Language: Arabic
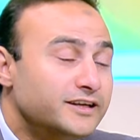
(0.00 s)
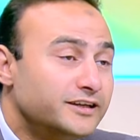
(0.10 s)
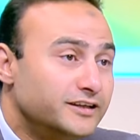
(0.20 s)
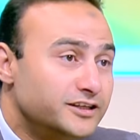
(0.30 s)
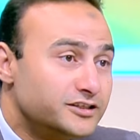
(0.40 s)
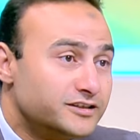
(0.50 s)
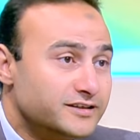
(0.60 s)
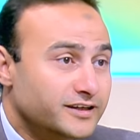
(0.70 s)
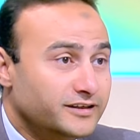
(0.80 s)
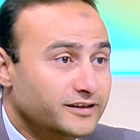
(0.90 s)
اللشت
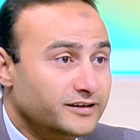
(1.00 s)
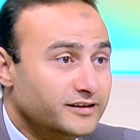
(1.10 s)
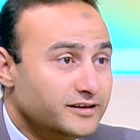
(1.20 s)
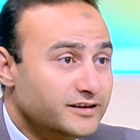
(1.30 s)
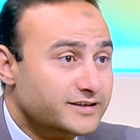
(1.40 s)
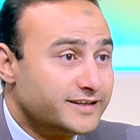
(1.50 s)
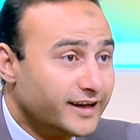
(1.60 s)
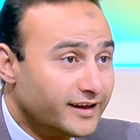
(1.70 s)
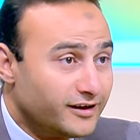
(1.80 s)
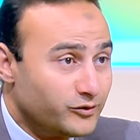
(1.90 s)
زي آه،
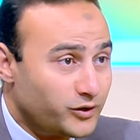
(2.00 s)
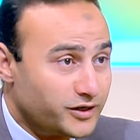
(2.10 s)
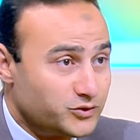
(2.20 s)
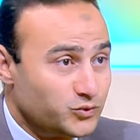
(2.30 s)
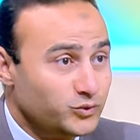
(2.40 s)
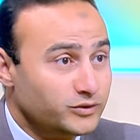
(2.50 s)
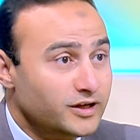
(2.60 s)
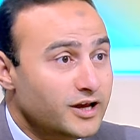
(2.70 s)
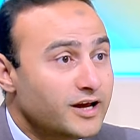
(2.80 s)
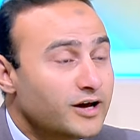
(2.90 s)
سخا او خاسوت
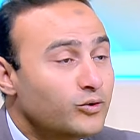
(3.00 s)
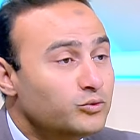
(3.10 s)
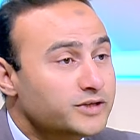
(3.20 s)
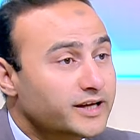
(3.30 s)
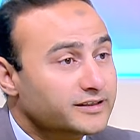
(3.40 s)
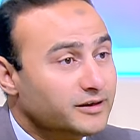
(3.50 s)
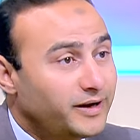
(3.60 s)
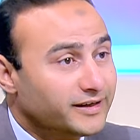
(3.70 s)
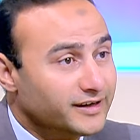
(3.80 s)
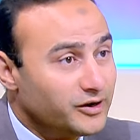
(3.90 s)
او زي
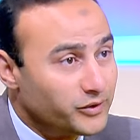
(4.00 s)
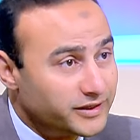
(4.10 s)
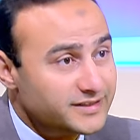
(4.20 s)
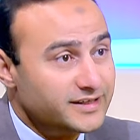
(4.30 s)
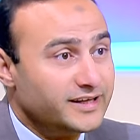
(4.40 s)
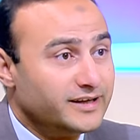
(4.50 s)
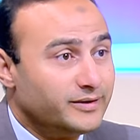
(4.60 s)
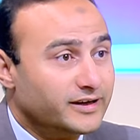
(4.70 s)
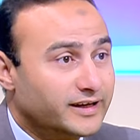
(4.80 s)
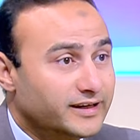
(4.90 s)
طبعا اواريس اللي هي
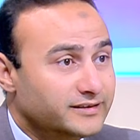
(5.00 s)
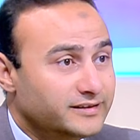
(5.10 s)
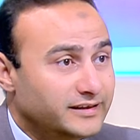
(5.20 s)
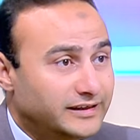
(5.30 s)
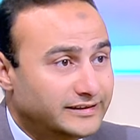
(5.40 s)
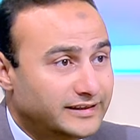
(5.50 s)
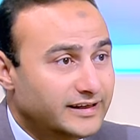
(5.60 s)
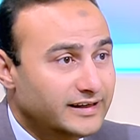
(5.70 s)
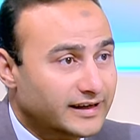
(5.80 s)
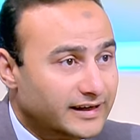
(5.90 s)
بقى كانت
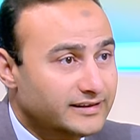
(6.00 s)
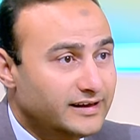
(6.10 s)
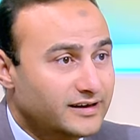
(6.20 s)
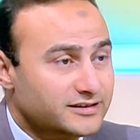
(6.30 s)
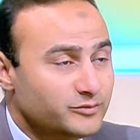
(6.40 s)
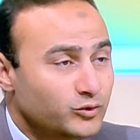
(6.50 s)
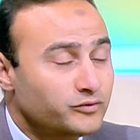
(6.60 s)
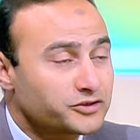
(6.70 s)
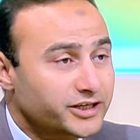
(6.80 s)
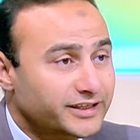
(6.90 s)
الاحتلال أخدها عاصمه له
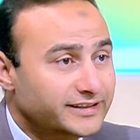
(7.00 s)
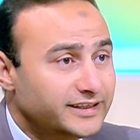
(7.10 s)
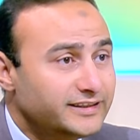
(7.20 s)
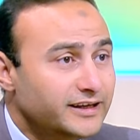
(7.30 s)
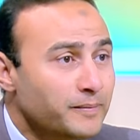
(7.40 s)
في شرق الدلتا